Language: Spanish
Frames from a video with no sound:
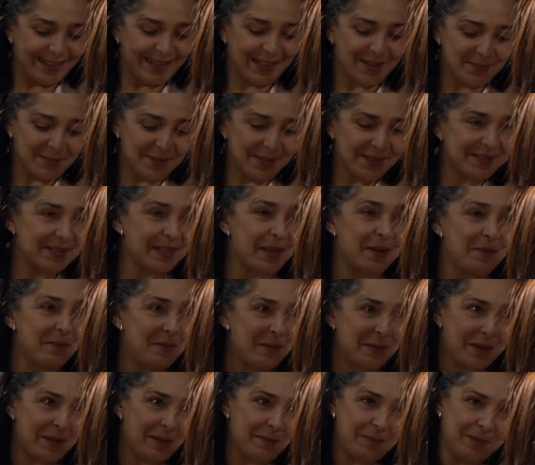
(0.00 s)
Jamás te
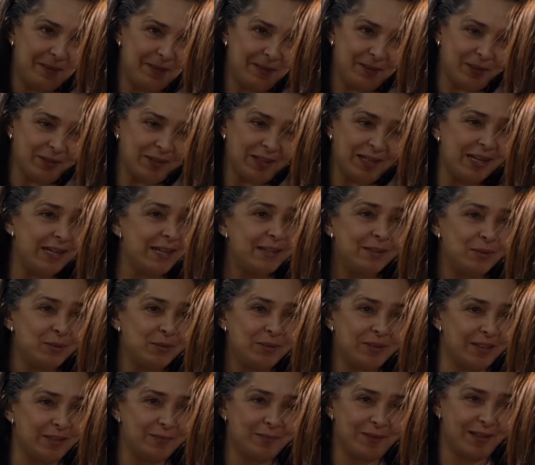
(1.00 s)
había visto tan
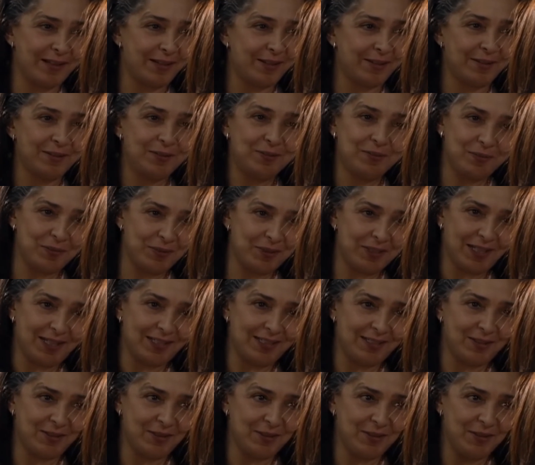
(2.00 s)
entusiasmada con un
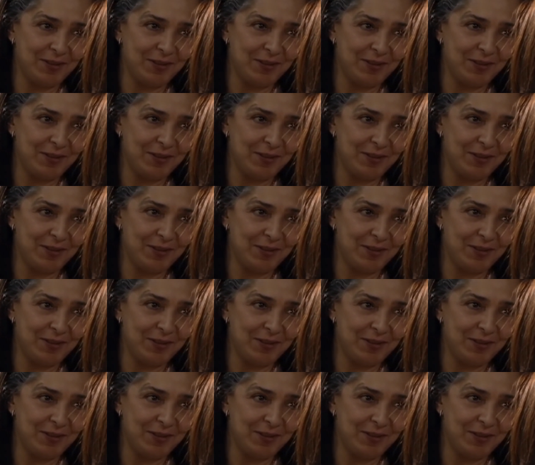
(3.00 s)
muchacho.